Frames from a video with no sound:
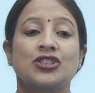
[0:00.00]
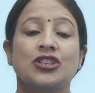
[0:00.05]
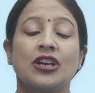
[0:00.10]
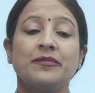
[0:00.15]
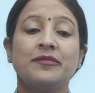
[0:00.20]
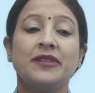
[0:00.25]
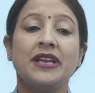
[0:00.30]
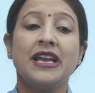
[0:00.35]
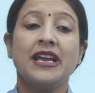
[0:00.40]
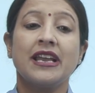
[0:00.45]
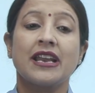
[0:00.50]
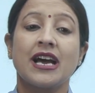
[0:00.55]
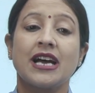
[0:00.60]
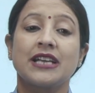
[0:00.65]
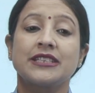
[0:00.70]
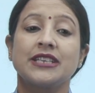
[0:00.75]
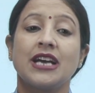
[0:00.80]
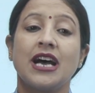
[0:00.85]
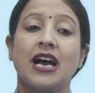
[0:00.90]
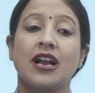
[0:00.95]
शब्द हैं
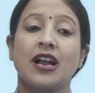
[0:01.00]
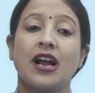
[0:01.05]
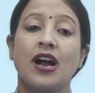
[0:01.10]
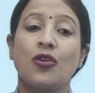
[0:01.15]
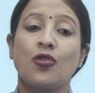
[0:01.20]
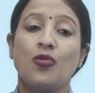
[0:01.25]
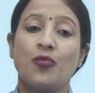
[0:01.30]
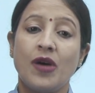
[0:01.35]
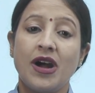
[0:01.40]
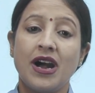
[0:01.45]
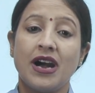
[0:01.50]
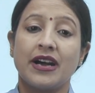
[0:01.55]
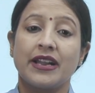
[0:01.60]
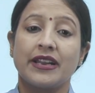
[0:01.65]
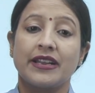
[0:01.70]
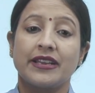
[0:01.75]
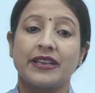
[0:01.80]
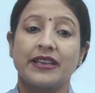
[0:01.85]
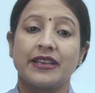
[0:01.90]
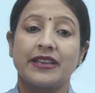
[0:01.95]
राजा का कुमार
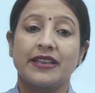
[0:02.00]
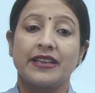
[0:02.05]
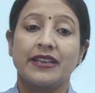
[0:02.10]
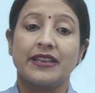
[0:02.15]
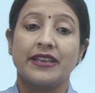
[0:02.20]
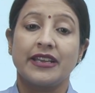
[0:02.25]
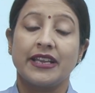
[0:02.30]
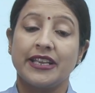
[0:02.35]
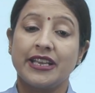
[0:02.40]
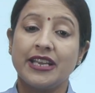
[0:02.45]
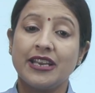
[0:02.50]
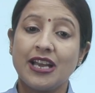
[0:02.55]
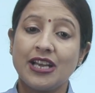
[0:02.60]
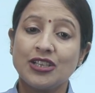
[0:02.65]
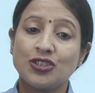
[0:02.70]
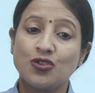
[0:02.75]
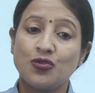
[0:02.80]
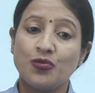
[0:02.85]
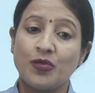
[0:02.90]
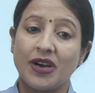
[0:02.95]
यानी कि
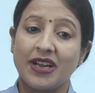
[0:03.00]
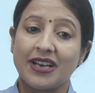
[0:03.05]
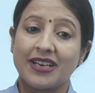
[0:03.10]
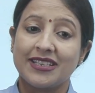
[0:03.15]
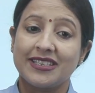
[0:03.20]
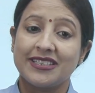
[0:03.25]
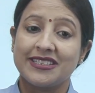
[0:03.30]
राजकुमार